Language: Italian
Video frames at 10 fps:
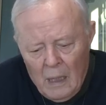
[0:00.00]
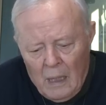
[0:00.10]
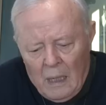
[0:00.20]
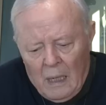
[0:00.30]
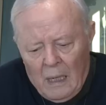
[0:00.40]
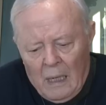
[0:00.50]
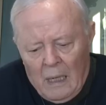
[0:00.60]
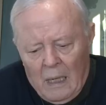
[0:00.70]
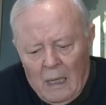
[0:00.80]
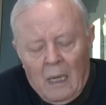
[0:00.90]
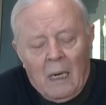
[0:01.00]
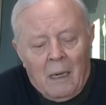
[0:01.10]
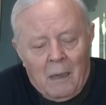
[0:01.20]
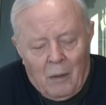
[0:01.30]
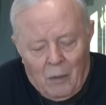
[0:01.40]

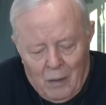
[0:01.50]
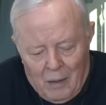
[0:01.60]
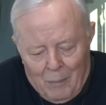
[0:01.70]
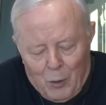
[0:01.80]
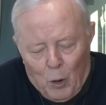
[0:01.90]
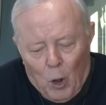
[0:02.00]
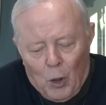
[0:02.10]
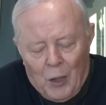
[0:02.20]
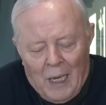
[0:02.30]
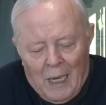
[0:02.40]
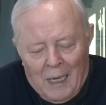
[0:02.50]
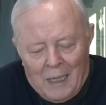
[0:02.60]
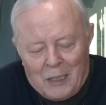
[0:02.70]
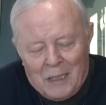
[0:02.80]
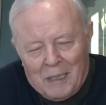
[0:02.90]
E la Madonna
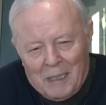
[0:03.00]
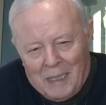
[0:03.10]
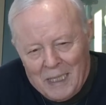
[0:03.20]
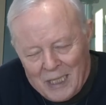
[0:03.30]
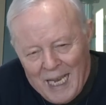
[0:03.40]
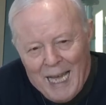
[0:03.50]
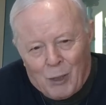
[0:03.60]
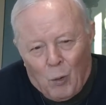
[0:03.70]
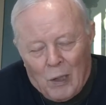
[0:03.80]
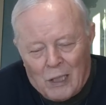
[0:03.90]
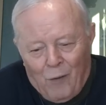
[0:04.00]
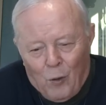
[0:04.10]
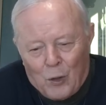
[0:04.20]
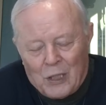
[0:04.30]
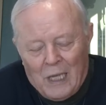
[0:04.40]
ha sintetizzato queste
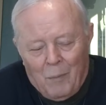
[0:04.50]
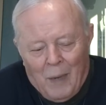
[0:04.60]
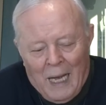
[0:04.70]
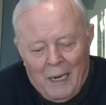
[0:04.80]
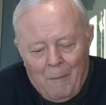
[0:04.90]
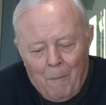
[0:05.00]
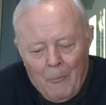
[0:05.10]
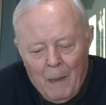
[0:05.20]
forze del male